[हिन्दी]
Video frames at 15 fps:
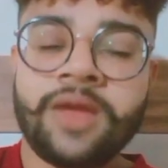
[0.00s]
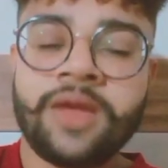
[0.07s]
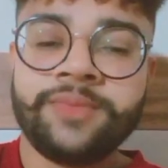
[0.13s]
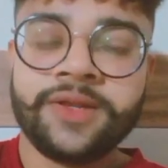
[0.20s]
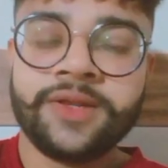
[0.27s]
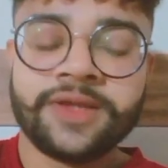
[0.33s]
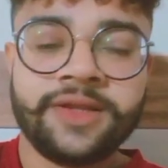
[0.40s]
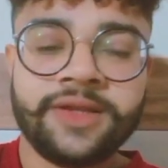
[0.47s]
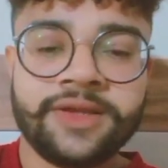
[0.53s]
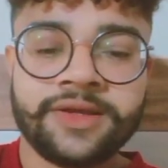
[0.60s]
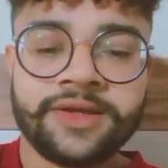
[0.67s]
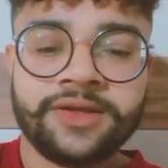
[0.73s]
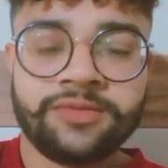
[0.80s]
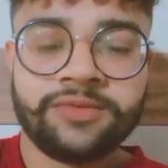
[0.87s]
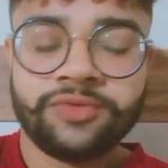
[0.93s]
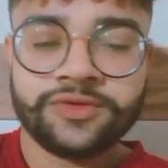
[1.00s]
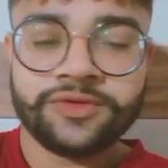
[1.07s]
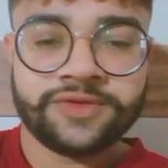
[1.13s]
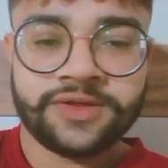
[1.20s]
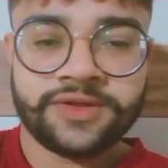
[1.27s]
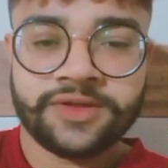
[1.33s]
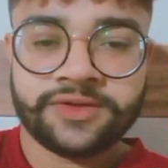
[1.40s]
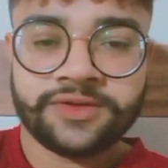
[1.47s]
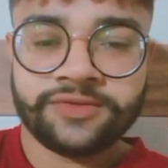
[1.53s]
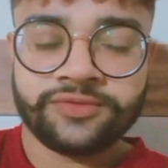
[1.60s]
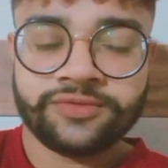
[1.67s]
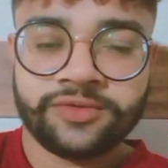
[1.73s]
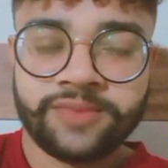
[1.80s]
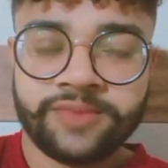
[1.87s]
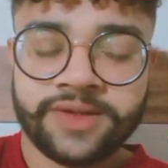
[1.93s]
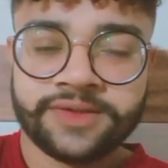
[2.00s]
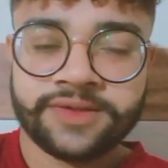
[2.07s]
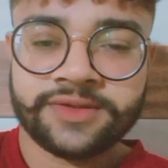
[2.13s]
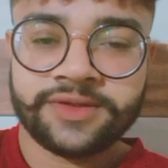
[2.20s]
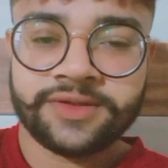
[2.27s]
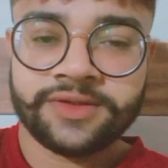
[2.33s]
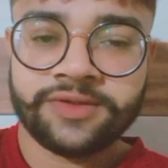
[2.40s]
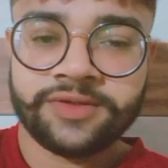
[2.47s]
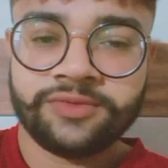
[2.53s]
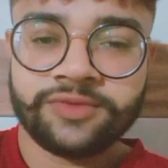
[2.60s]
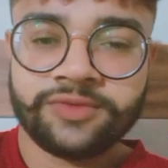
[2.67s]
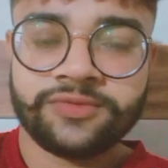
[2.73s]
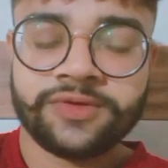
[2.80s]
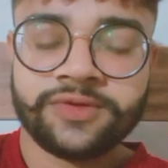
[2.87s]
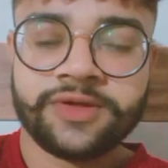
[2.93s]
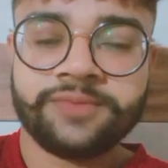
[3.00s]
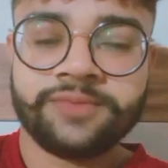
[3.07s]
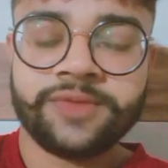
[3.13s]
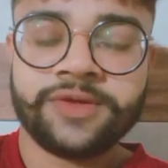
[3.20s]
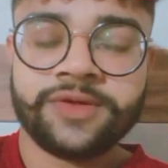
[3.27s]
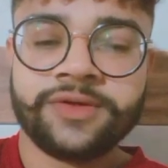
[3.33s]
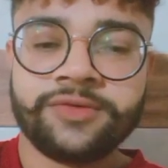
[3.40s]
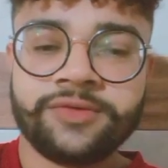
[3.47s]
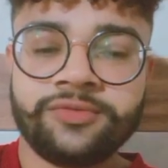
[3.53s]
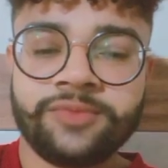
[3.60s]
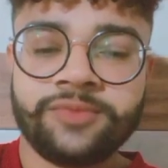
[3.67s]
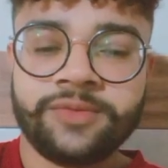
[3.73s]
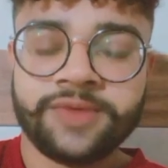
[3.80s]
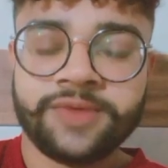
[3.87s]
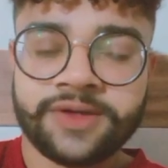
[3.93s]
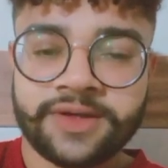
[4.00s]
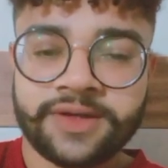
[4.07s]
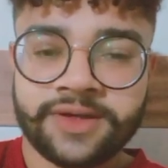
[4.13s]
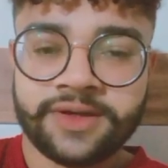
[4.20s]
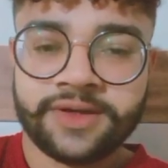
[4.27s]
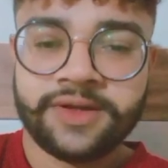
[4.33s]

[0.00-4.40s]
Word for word: आईपीएल खेलने के लिए बहुत ही ज़्यादा तन तोड़ मेहनत करेंगे और उन्होंने अपने इंटरव्यू में भी कहा